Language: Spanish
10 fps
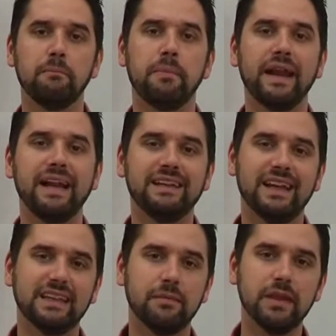Para el
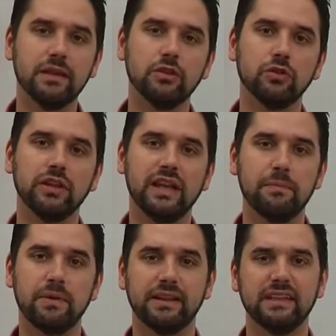tratamiento de la
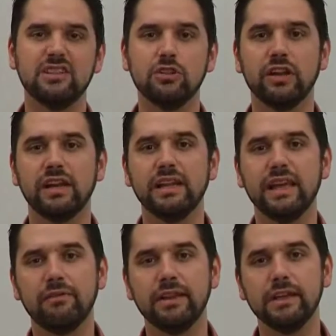hipertensión en el
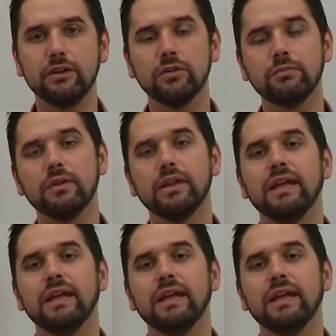diabético